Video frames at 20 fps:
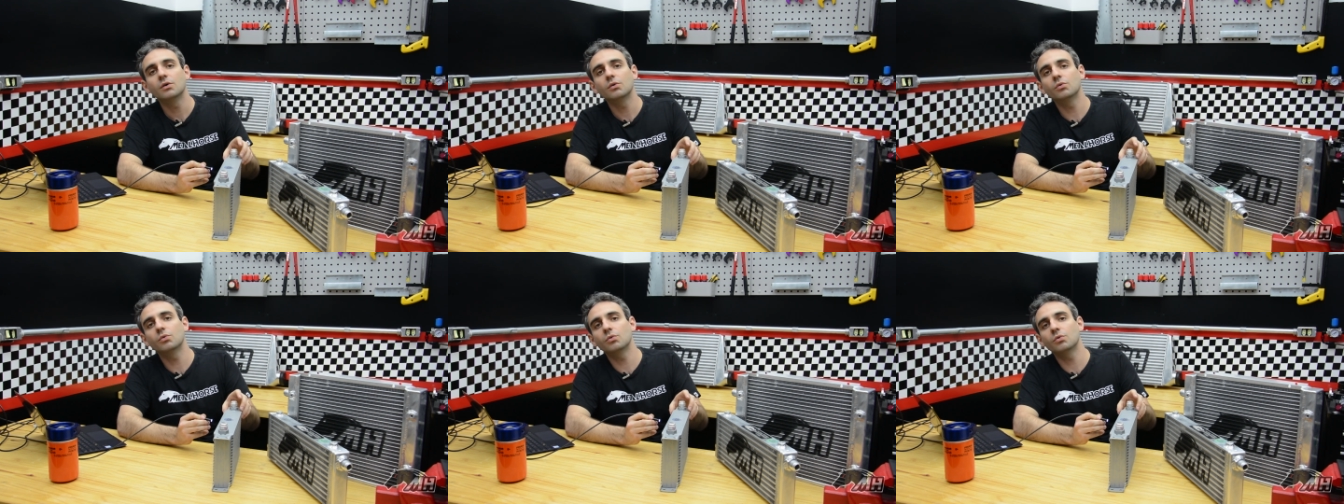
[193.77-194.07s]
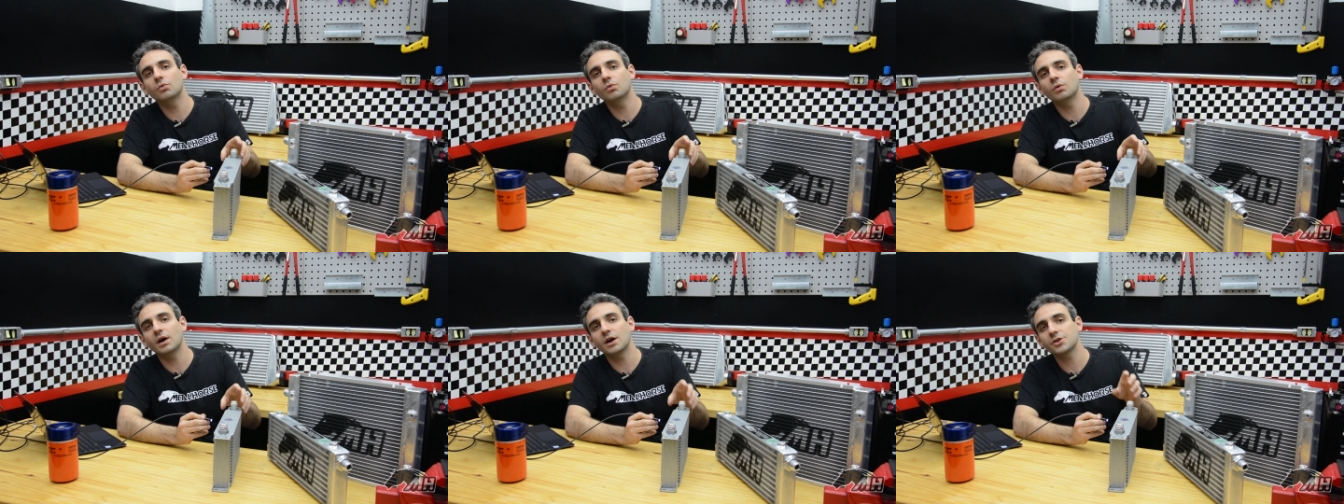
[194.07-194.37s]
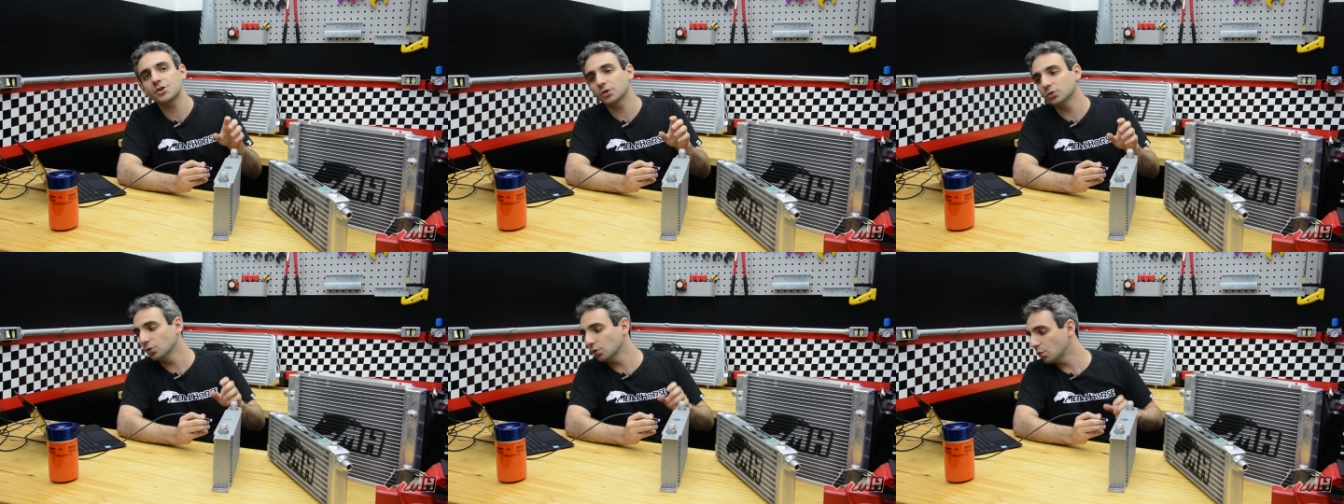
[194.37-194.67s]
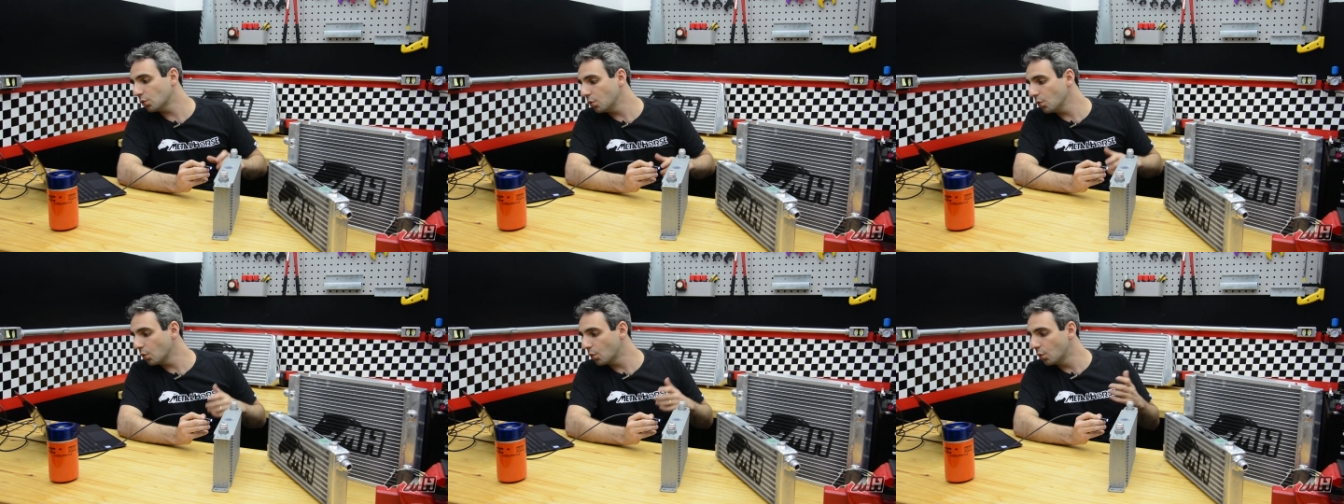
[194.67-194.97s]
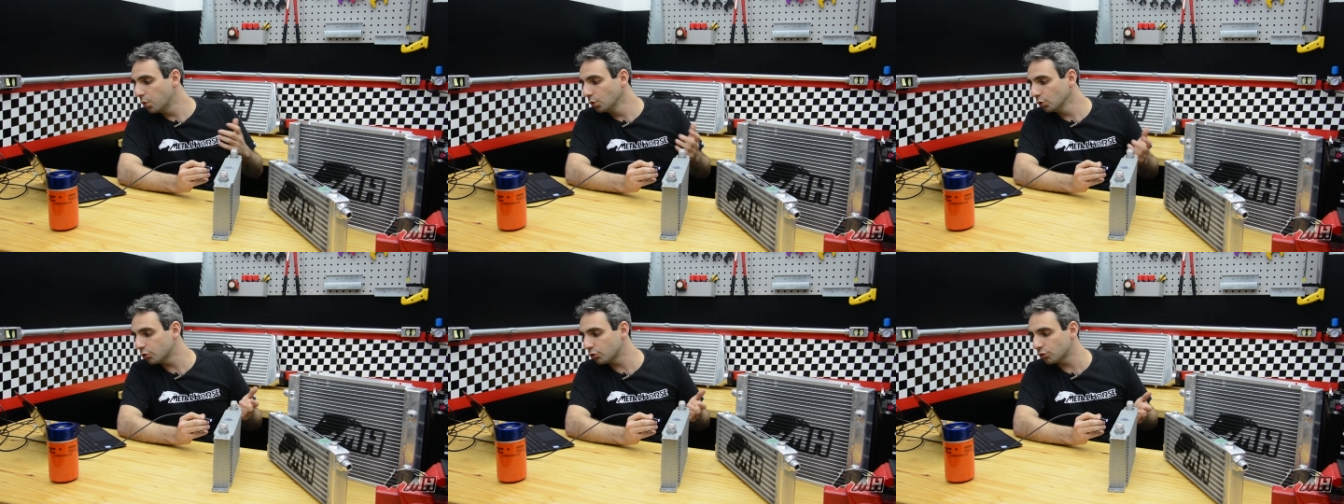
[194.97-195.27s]
um radiador com
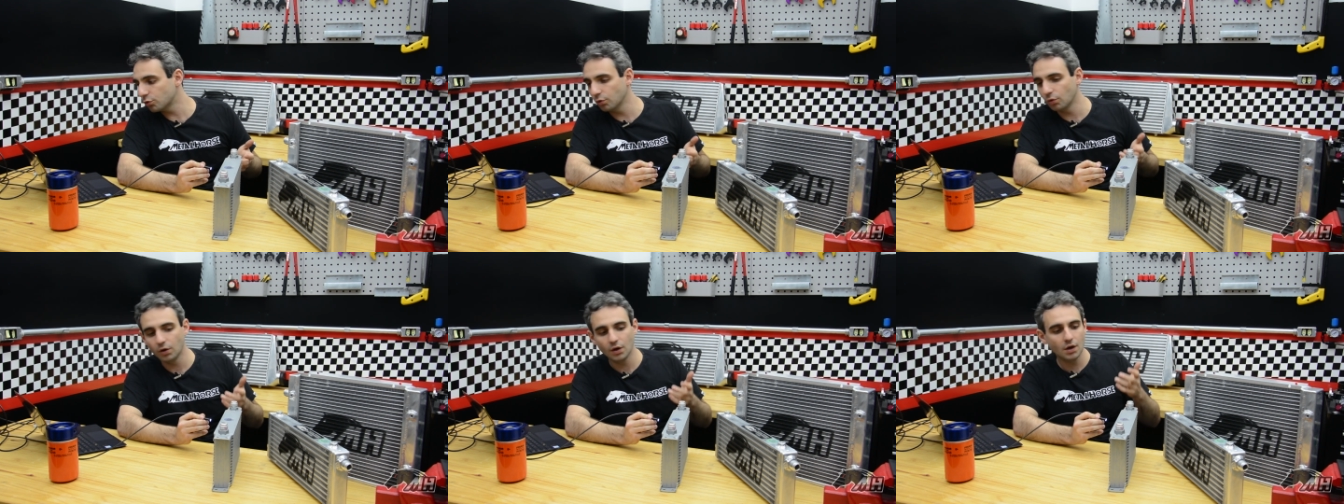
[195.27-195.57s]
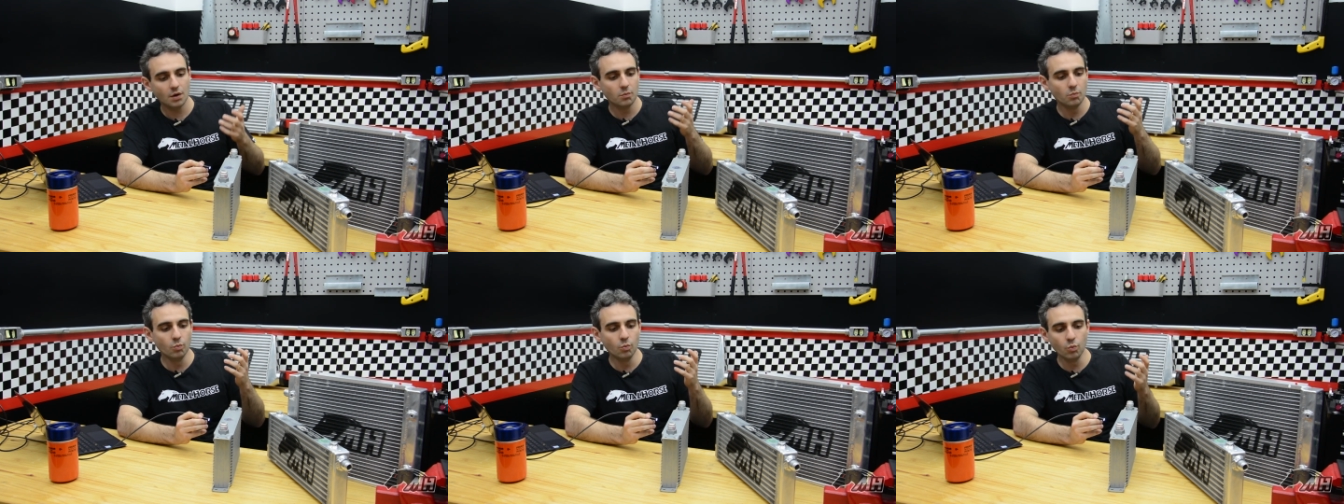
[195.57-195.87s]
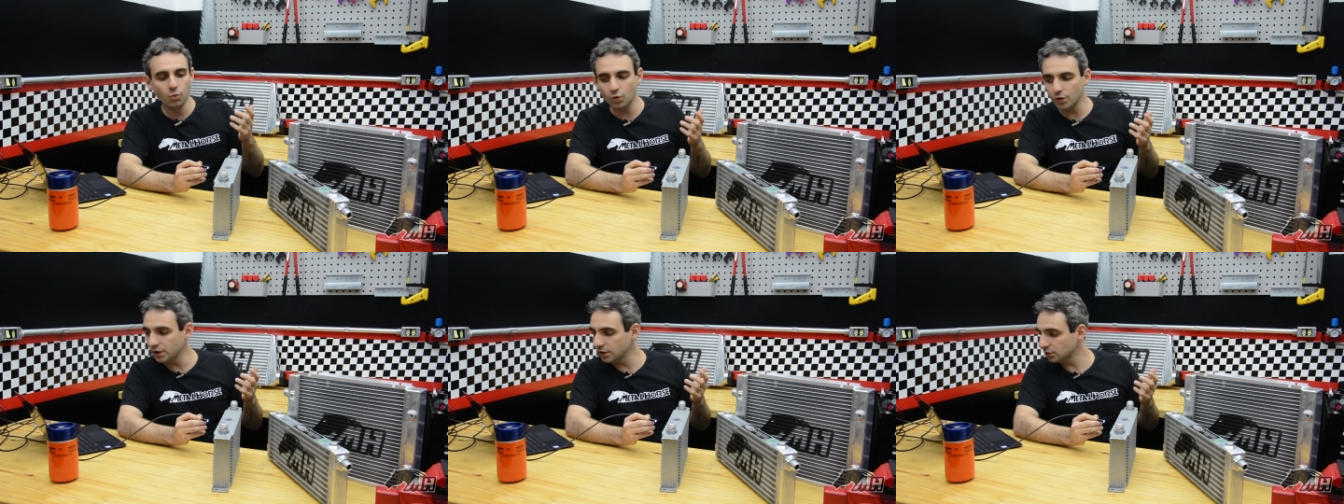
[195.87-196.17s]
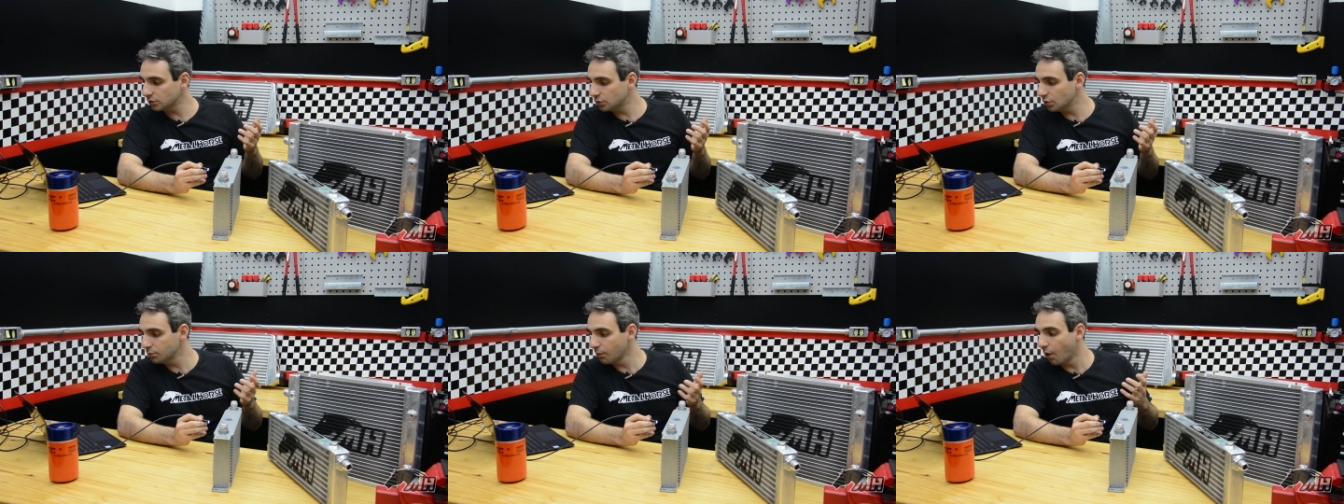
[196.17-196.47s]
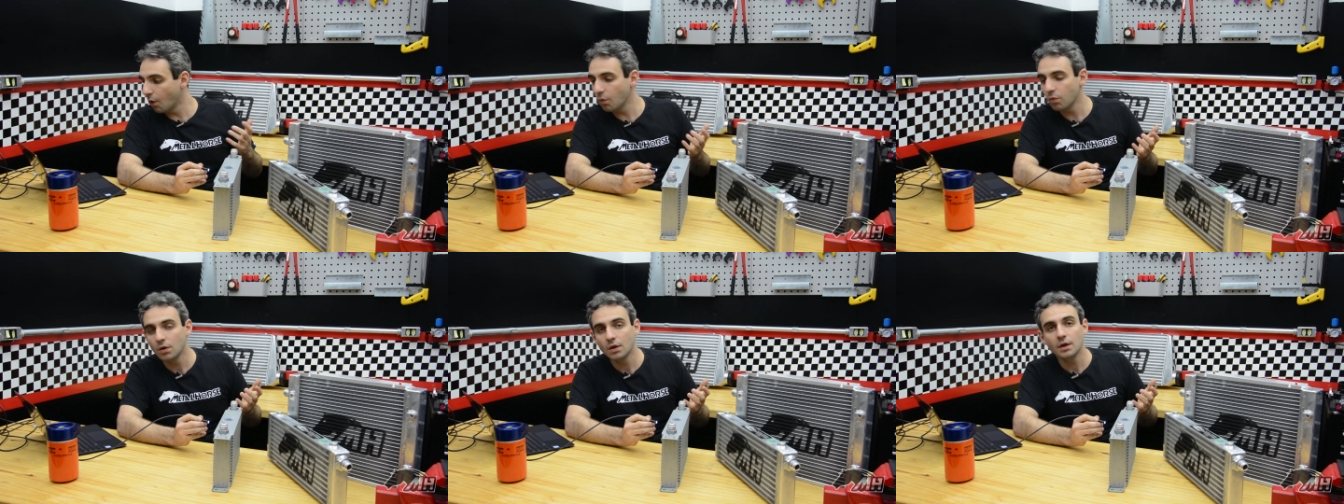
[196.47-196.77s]
custo muito
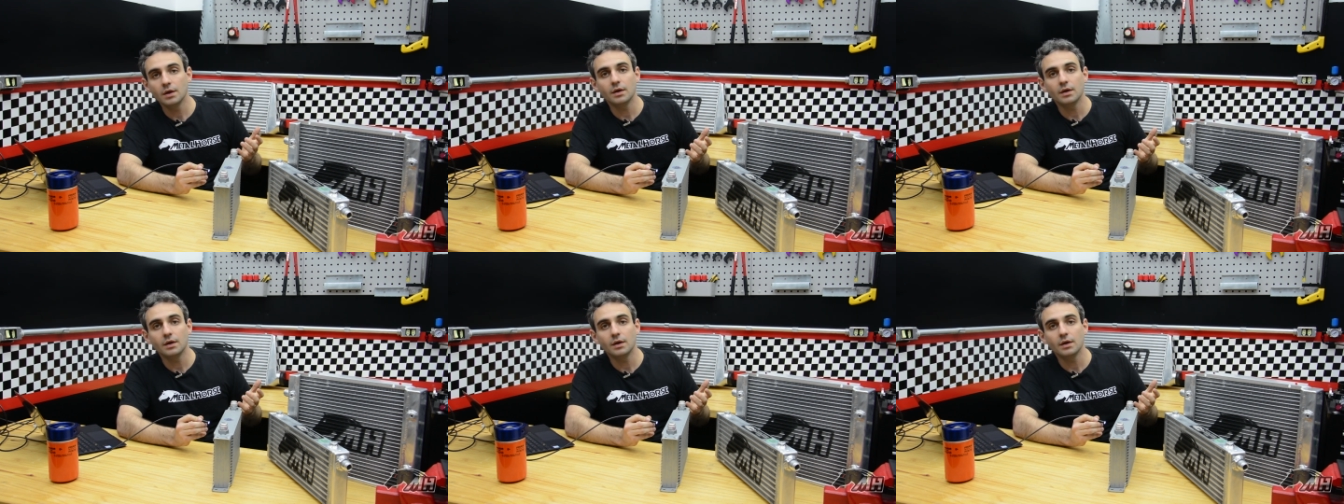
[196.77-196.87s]
bom.